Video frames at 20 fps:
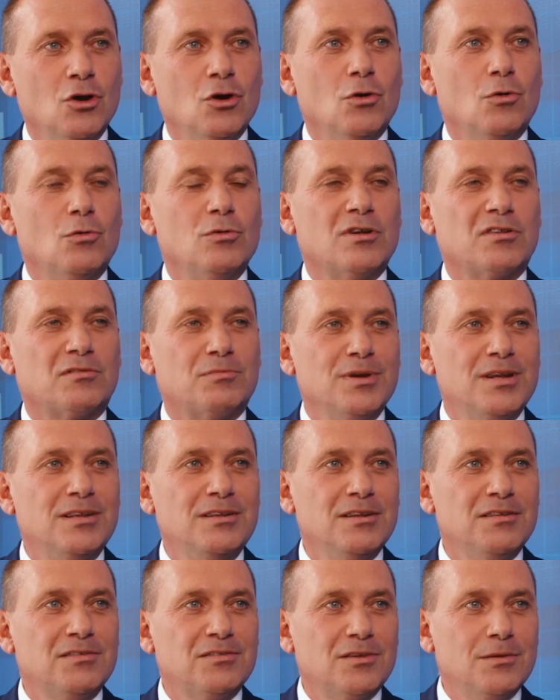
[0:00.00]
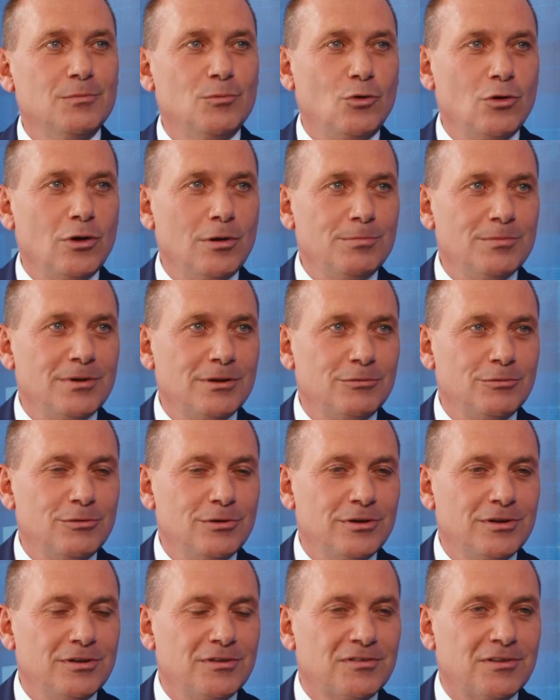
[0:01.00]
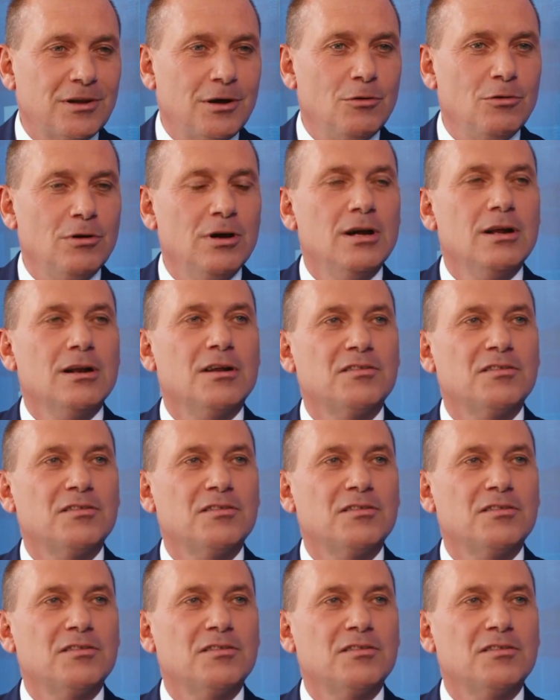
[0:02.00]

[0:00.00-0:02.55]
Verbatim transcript: Und das Wichtigste im Urlaub natürlich ist auch, das